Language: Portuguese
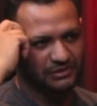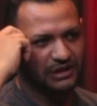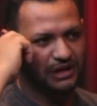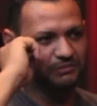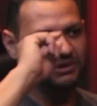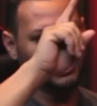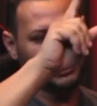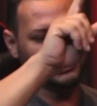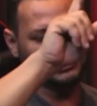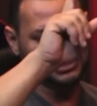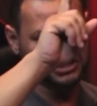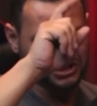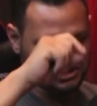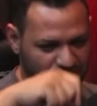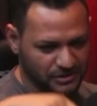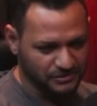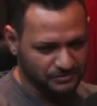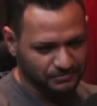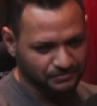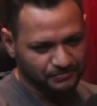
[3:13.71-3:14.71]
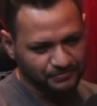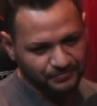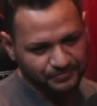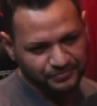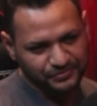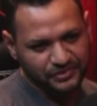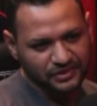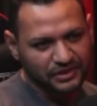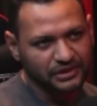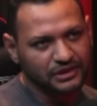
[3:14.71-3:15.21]
É meu artista.
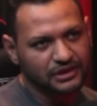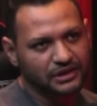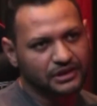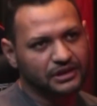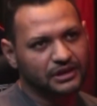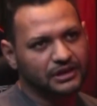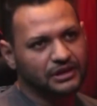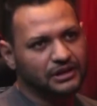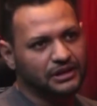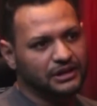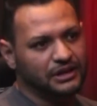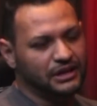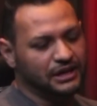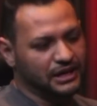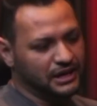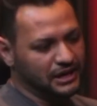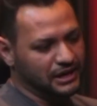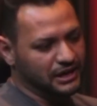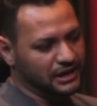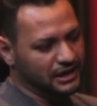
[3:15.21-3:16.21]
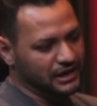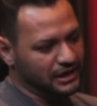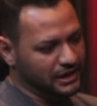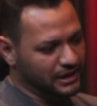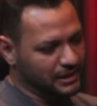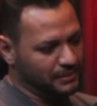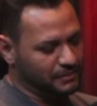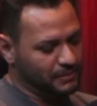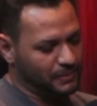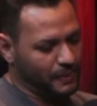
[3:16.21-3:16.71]

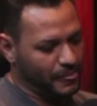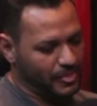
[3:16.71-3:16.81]
É...